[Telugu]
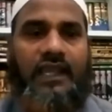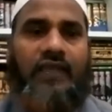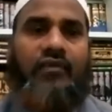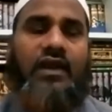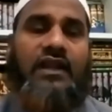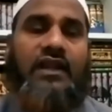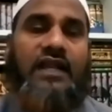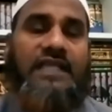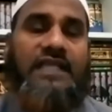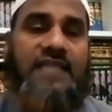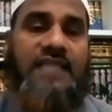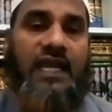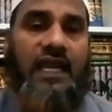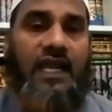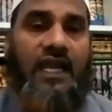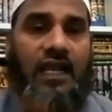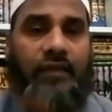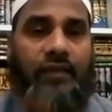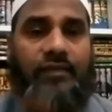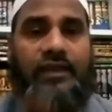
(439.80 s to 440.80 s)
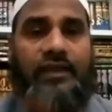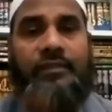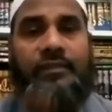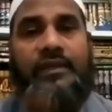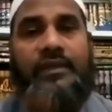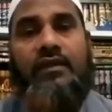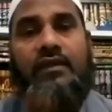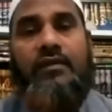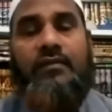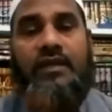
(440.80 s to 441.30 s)
ఏ ఒక్క సహాబీ
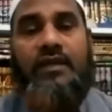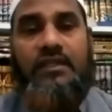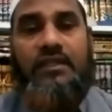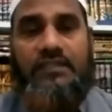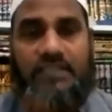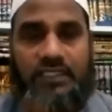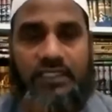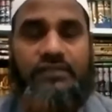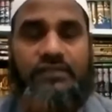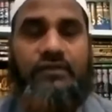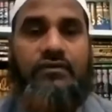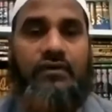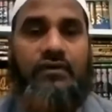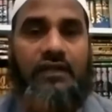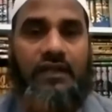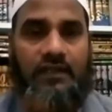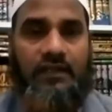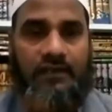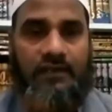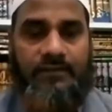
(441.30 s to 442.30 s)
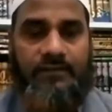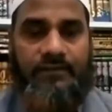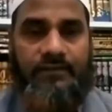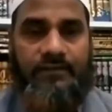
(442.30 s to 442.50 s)
పేరు మనం తీసుకున్నా